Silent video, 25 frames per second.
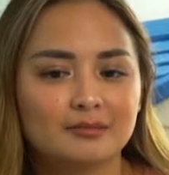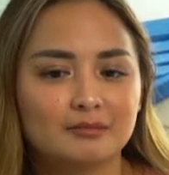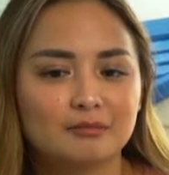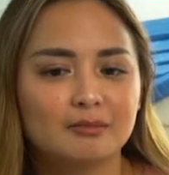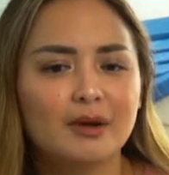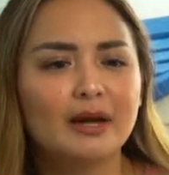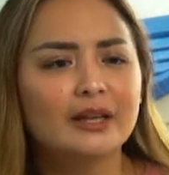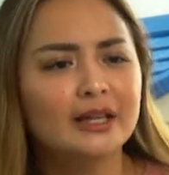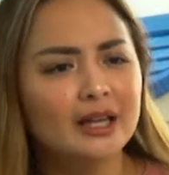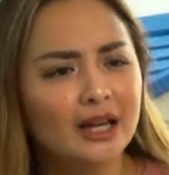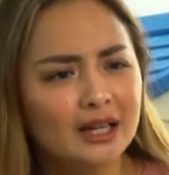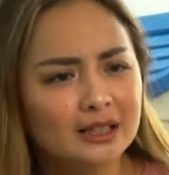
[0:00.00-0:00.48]

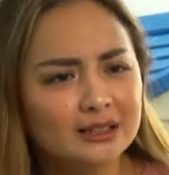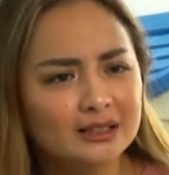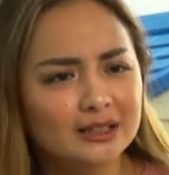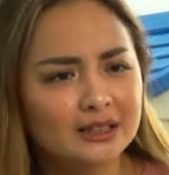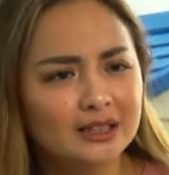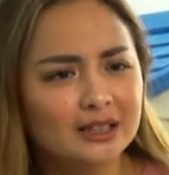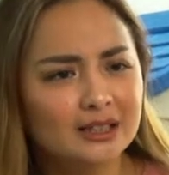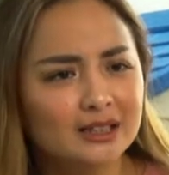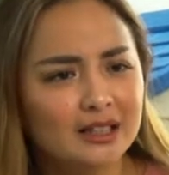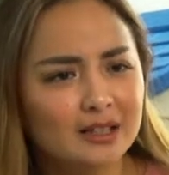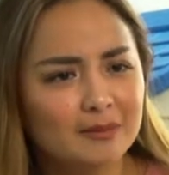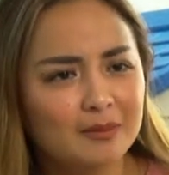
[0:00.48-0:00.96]
banyak
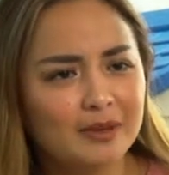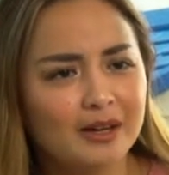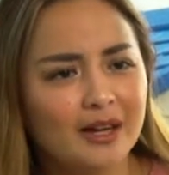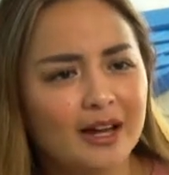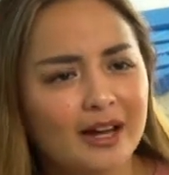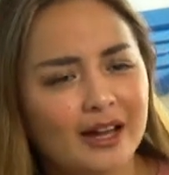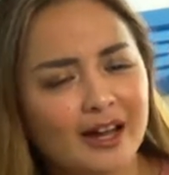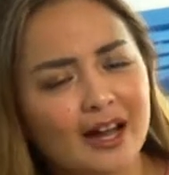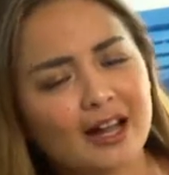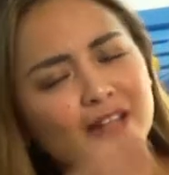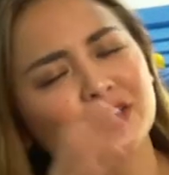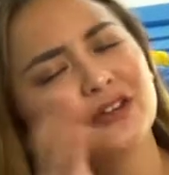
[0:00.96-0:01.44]
sih tapi
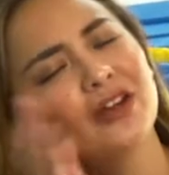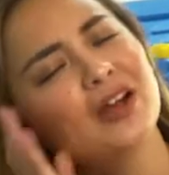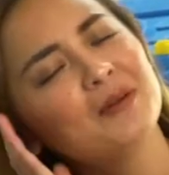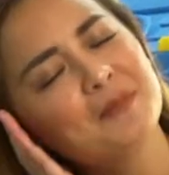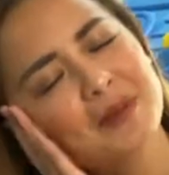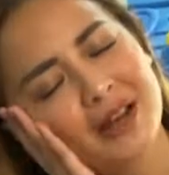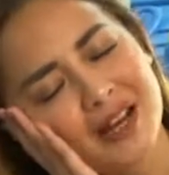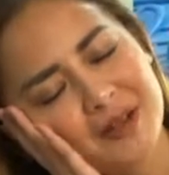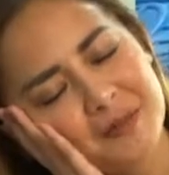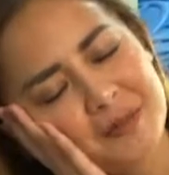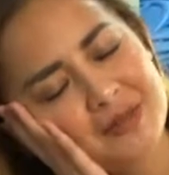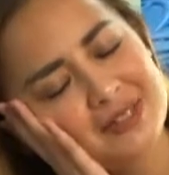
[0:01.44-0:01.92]
nggak nggak tahu
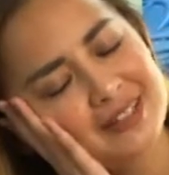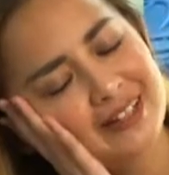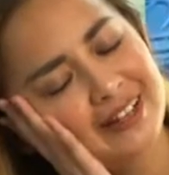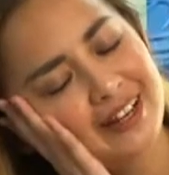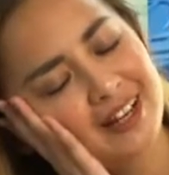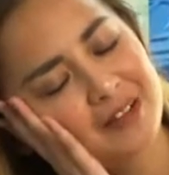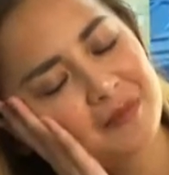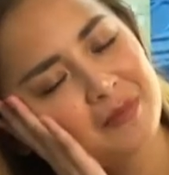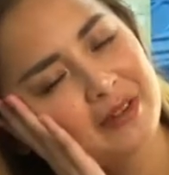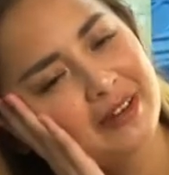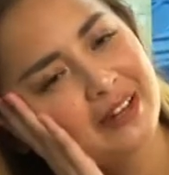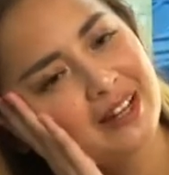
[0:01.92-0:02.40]
yang paling besar
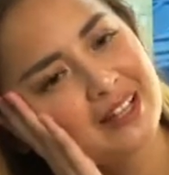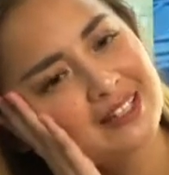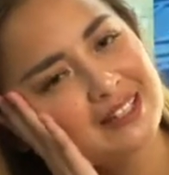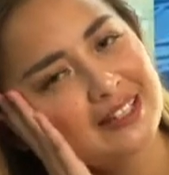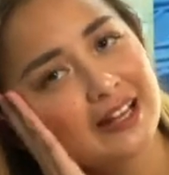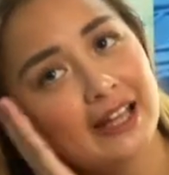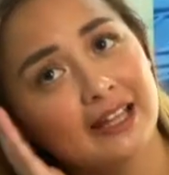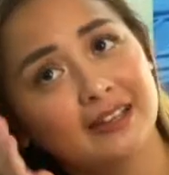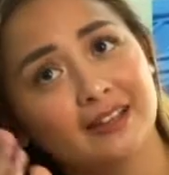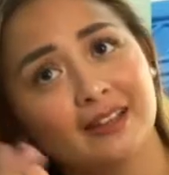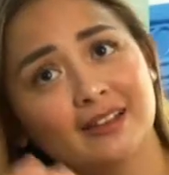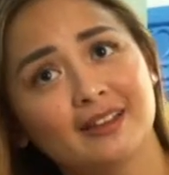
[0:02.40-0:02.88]
yang mana
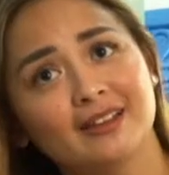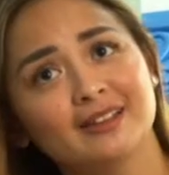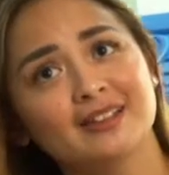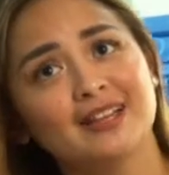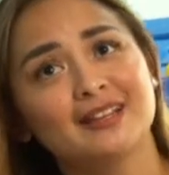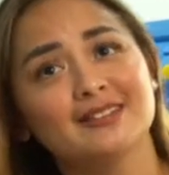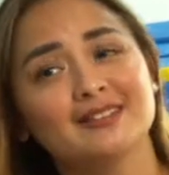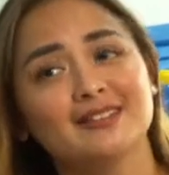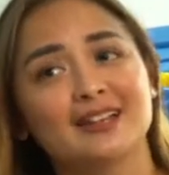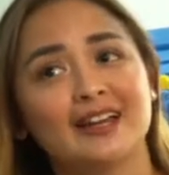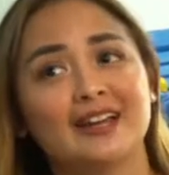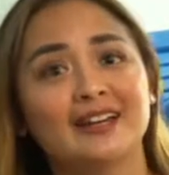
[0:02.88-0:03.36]
selain
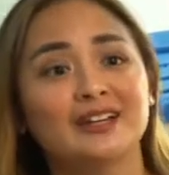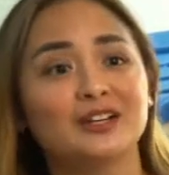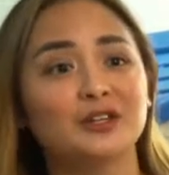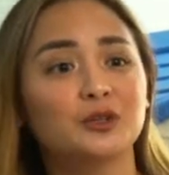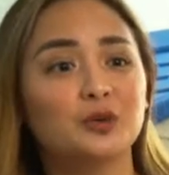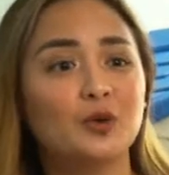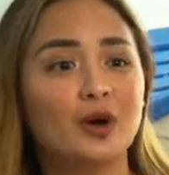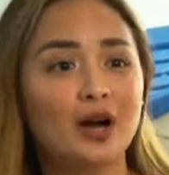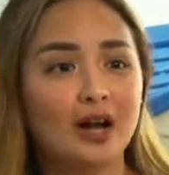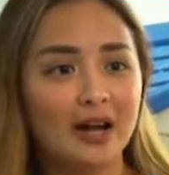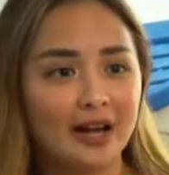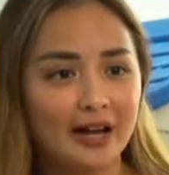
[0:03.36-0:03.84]
selain
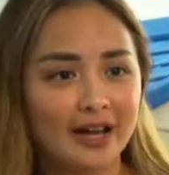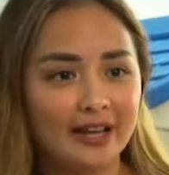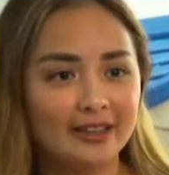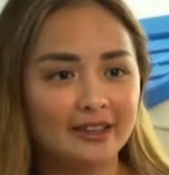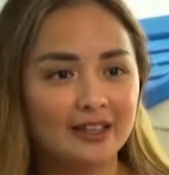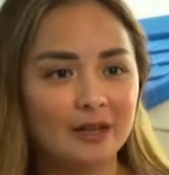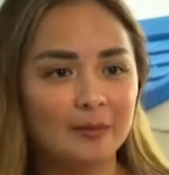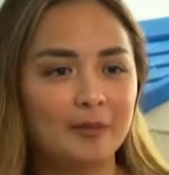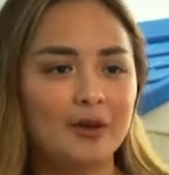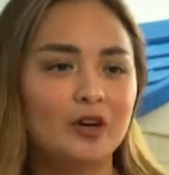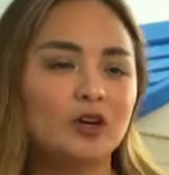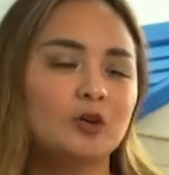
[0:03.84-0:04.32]

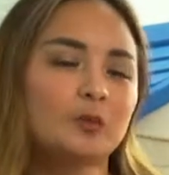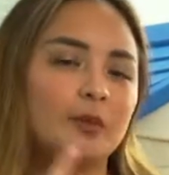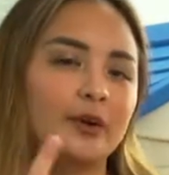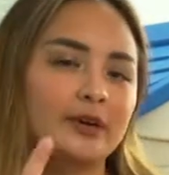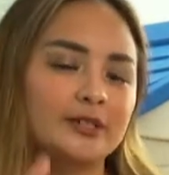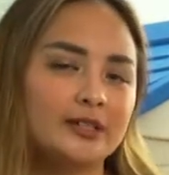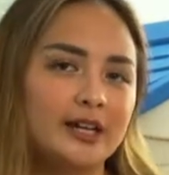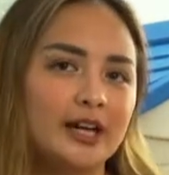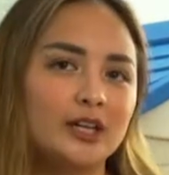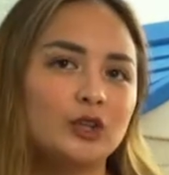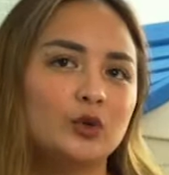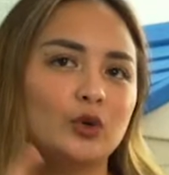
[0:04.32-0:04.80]
keuangan tapi aku
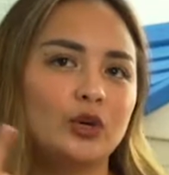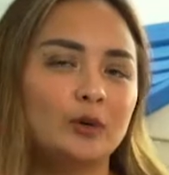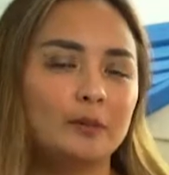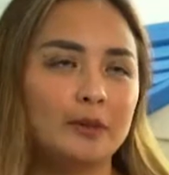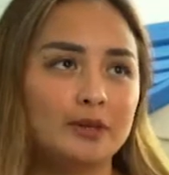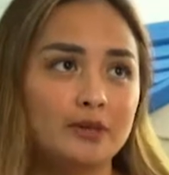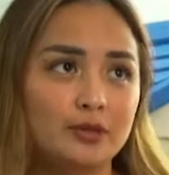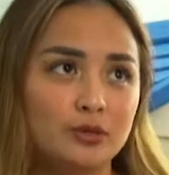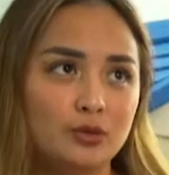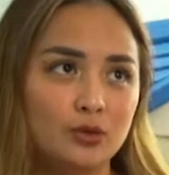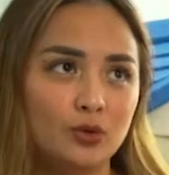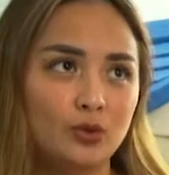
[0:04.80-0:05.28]
percaya Tuhan
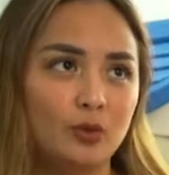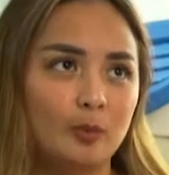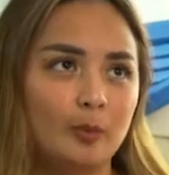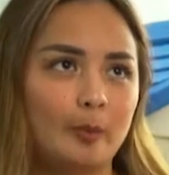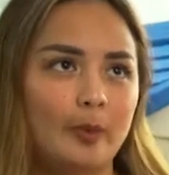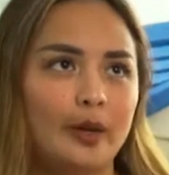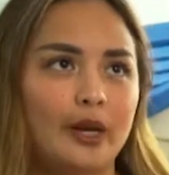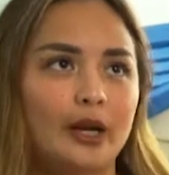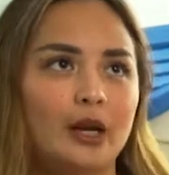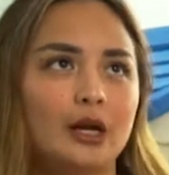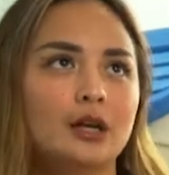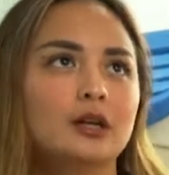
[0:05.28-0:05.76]
pasti
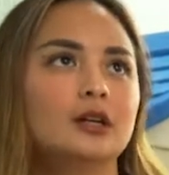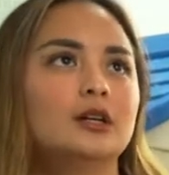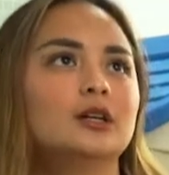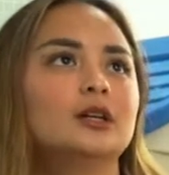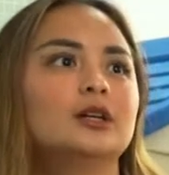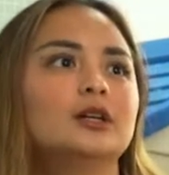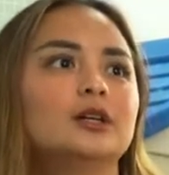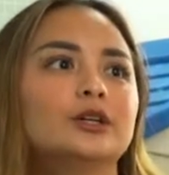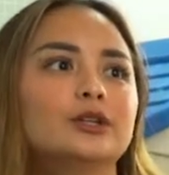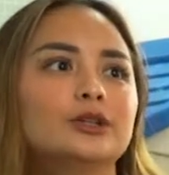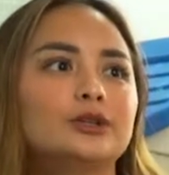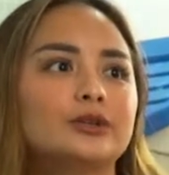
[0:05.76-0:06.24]
cukupin
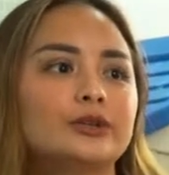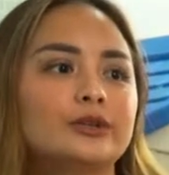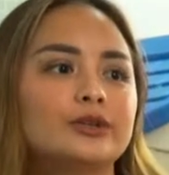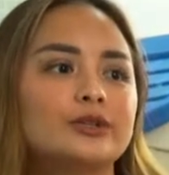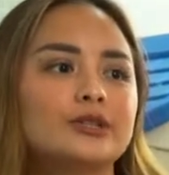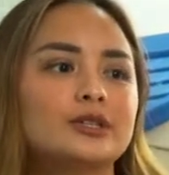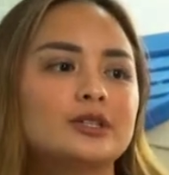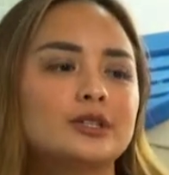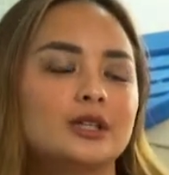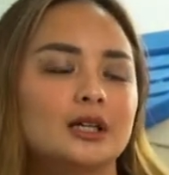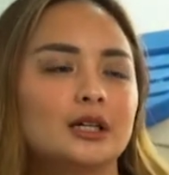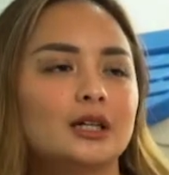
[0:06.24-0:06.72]

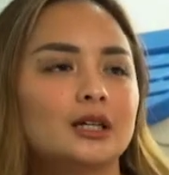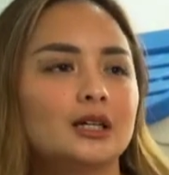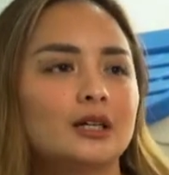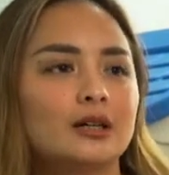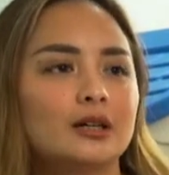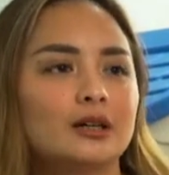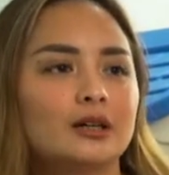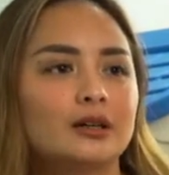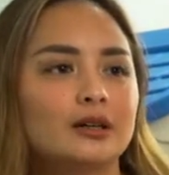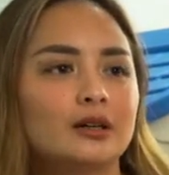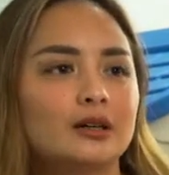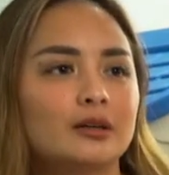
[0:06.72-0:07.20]
terus
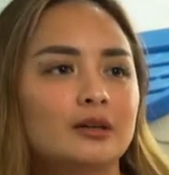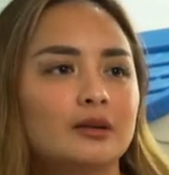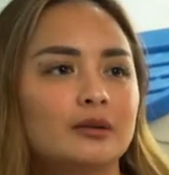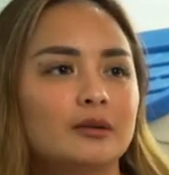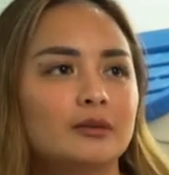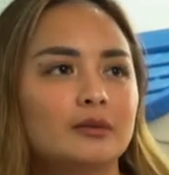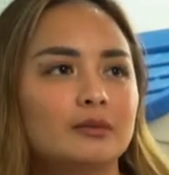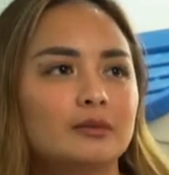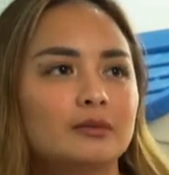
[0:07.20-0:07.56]
uh,